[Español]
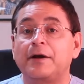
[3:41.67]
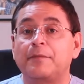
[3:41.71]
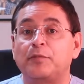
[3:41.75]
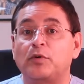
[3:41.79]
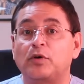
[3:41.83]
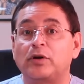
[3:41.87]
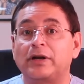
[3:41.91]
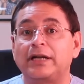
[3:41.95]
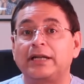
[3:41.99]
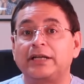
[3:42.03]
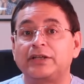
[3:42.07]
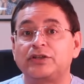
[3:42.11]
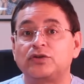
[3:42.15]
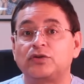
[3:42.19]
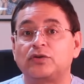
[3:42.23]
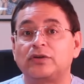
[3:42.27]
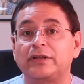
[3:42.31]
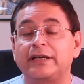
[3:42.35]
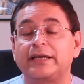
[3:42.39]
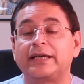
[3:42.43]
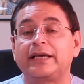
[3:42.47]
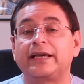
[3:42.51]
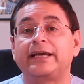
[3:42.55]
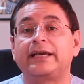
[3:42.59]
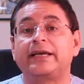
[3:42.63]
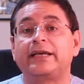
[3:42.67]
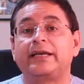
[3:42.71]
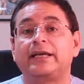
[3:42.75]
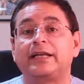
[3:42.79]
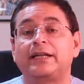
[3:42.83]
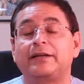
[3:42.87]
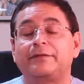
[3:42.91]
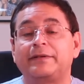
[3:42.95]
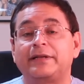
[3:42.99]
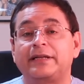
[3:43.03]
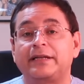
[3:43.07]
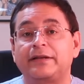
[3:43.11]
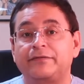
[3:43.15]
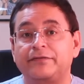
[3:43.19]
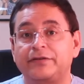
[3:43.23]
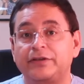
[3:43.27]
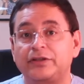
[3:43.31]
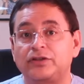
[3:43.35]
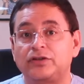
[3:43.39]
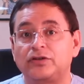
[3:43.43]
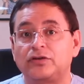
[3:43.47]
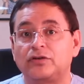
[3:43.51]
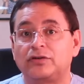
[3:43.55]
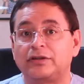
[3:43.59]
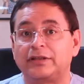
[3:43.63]
por el hecho de que el
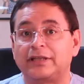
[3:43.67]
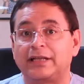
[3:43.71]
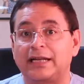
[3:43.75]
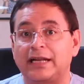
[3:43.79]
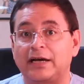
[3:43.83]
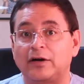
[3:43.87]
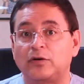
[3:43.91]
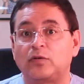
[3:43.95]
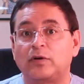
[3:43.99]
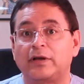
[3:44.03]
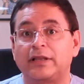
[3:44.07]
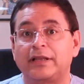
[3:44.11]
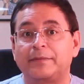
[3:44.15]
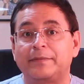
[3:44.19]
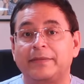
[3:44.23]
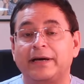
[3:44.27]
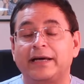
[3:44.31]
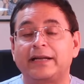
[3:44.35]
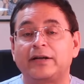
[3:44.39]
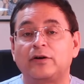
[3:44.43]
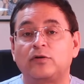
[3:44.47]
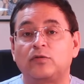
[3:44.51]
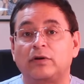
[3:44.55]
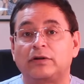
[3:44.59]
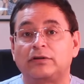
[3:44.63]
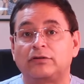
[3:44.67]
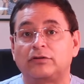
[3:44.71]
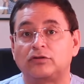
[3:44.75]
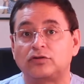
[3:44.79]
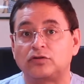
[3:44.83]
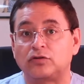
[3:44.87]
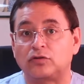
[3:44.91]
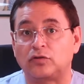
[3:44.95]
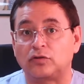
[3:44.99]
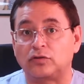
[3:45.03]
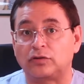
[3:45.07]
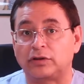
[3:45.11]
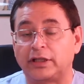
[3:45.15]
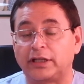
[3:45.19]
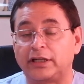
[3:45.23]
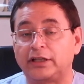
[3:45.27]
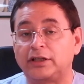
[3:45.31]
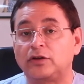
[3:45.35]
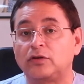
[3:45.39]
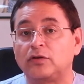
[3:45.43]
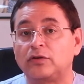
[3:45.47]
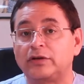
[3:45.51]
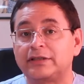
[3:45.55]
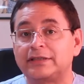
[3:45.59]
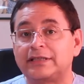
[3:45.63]
beneficio del agua de mar en cuanto a su
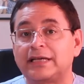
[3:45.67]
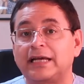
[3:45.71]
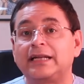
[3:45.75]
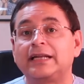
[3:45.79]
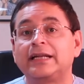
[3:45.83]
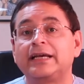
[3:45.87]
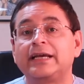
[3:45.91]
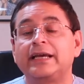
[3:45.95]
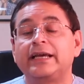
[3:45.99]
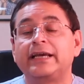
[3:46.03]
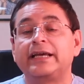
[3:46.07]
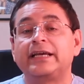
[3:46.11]
contenido de sal